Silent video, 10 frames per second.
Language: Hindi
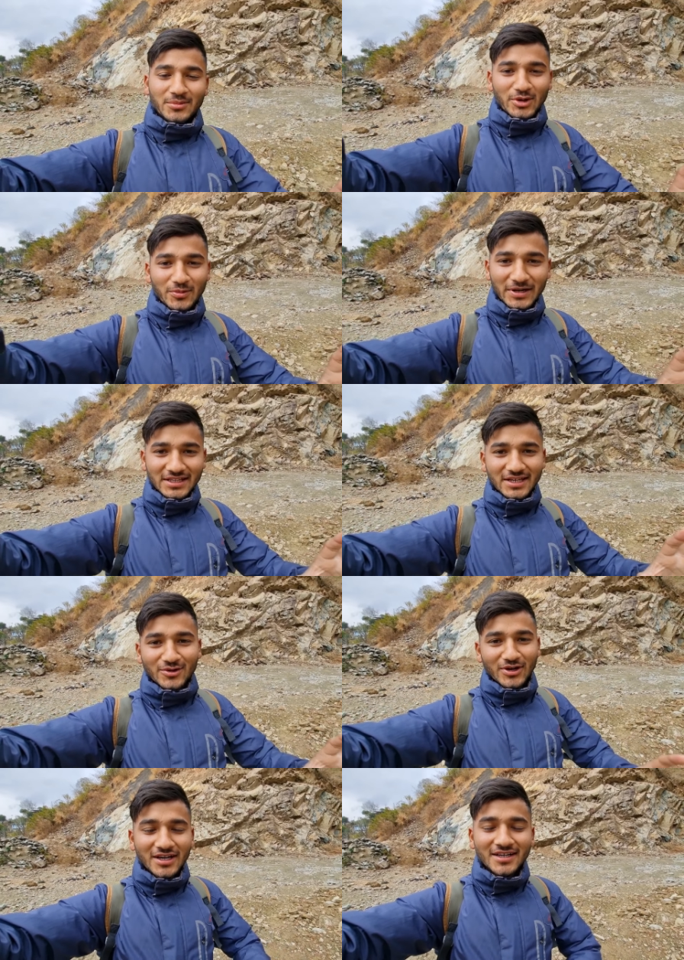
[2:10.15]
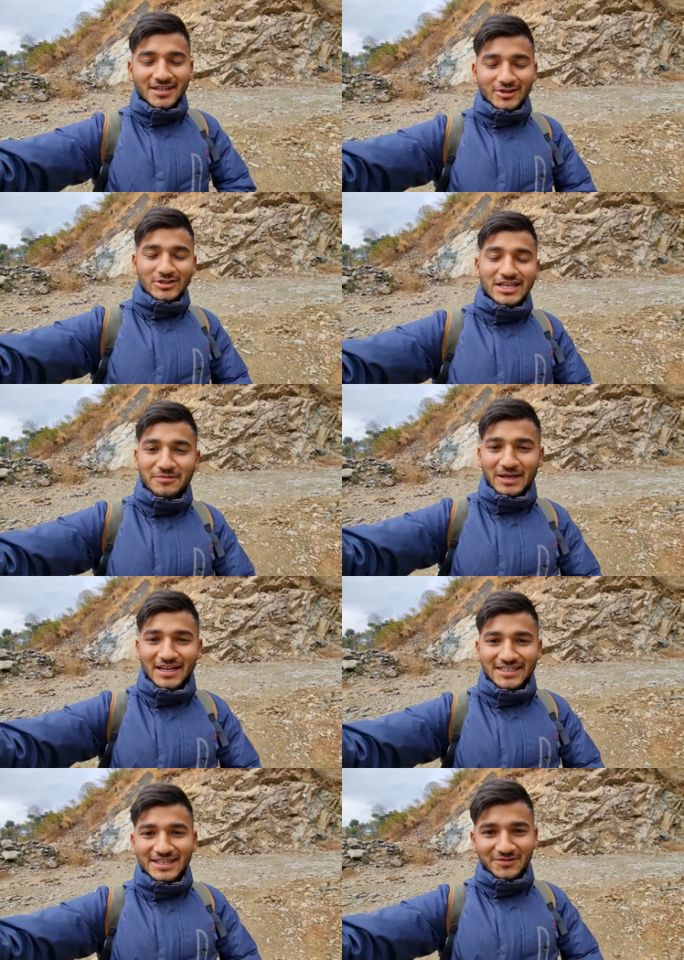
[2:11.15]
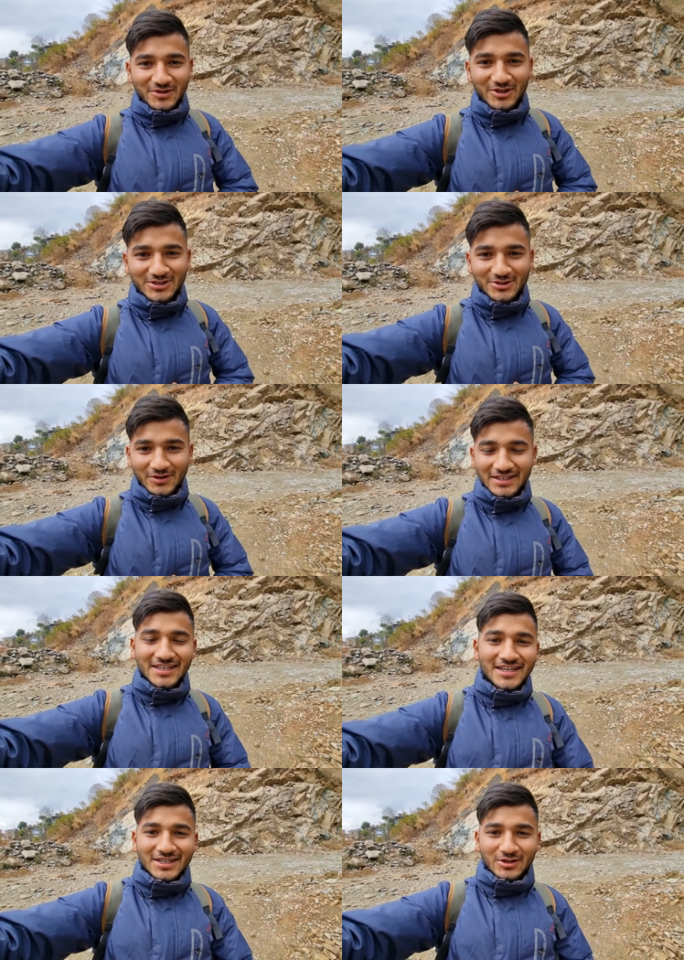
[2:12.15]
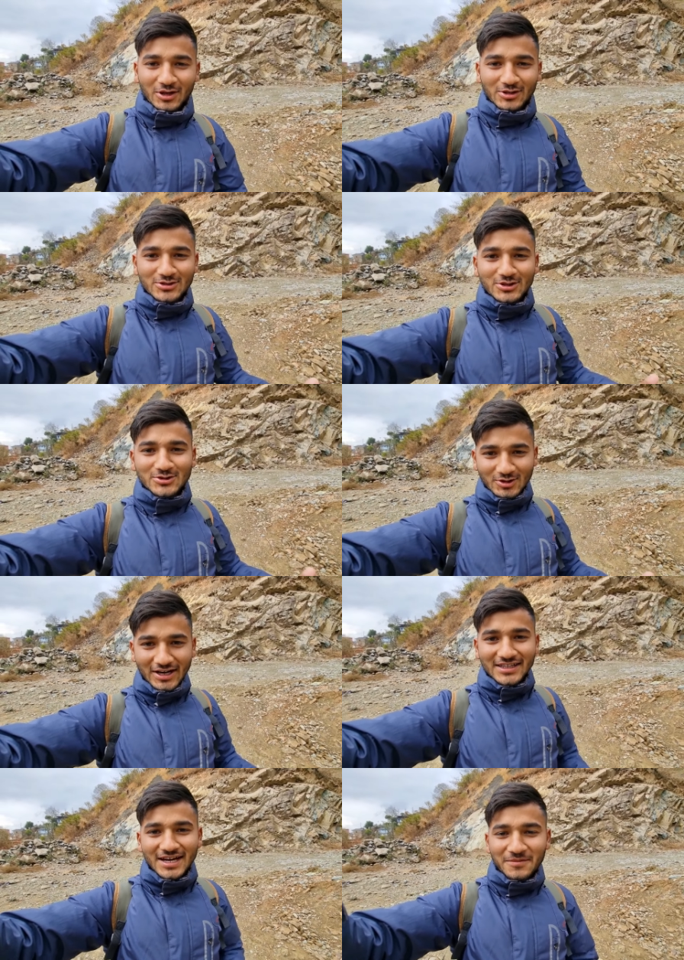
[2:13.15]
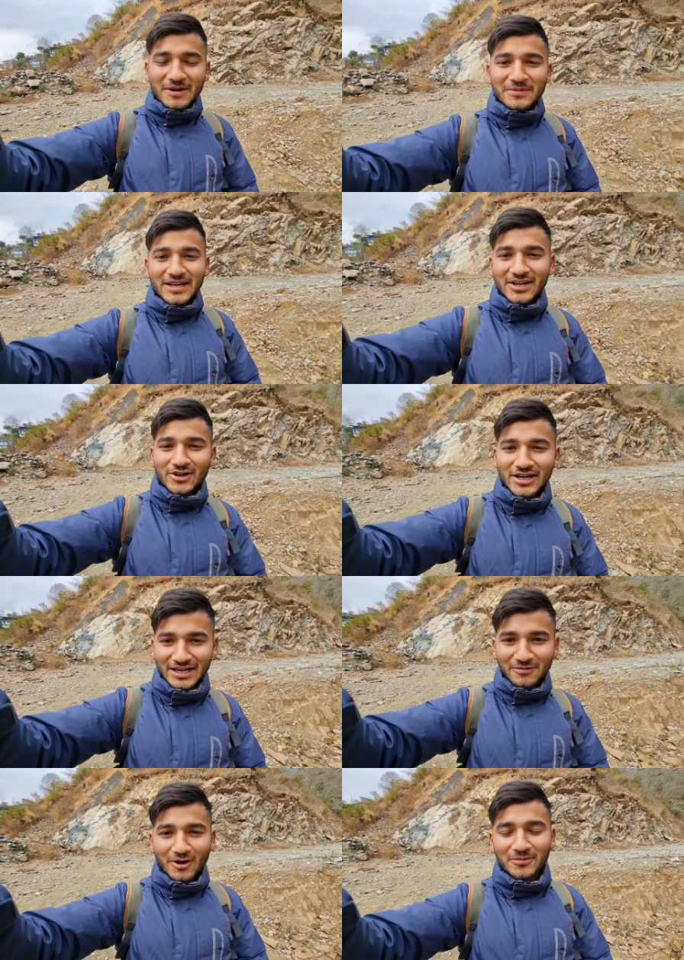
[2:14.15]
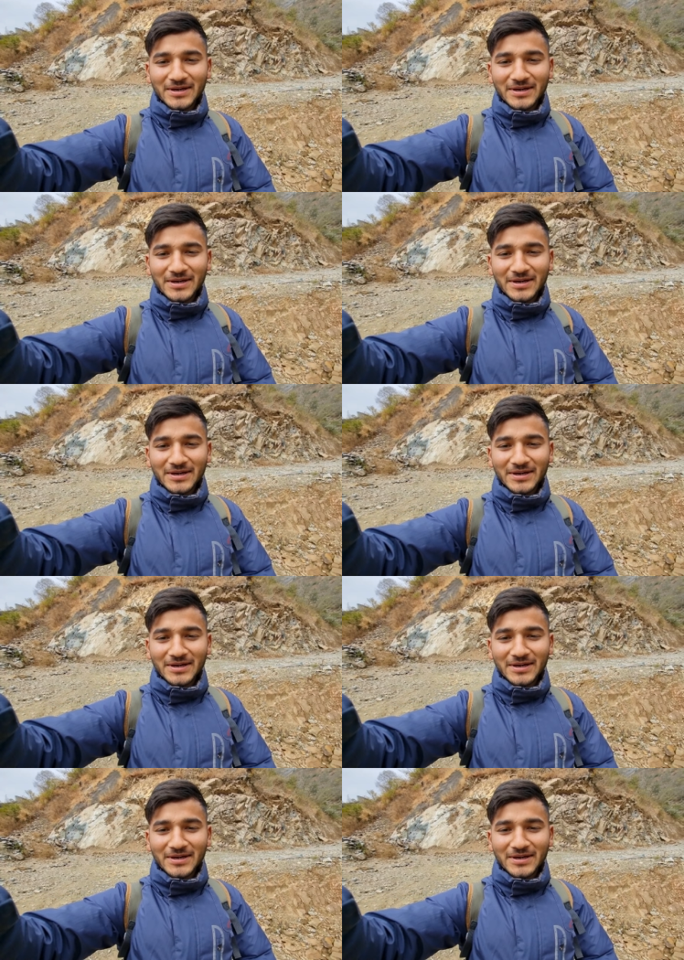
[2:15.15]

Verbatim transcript: वीडियो बनाते रहूंगा तो इसलिए पहले करते हैं वीडियो की शुरुआत तो हेलो दोस्तों स्वागत है आपका मेरे एक और नए ब्लॉग